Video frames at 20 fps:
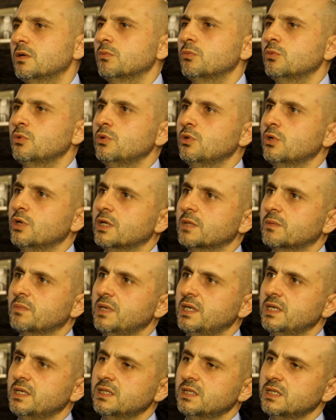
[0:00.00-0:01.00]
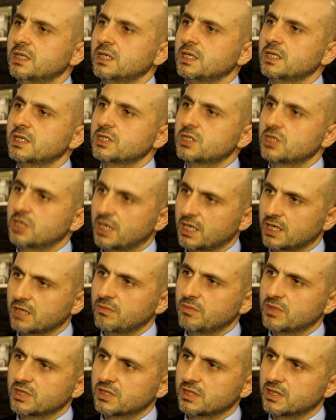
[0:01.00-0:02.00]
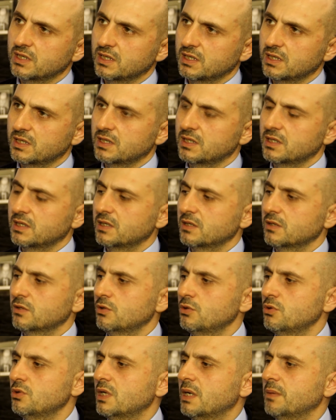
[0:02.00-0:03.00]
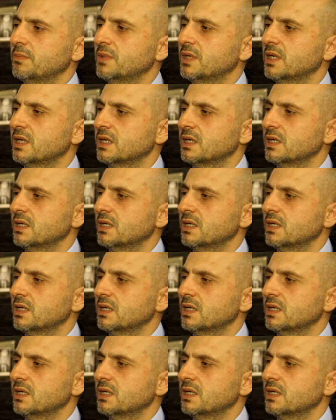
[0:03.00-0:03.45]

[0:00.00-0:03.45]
bu yönetmenin çıkarılması gündemde.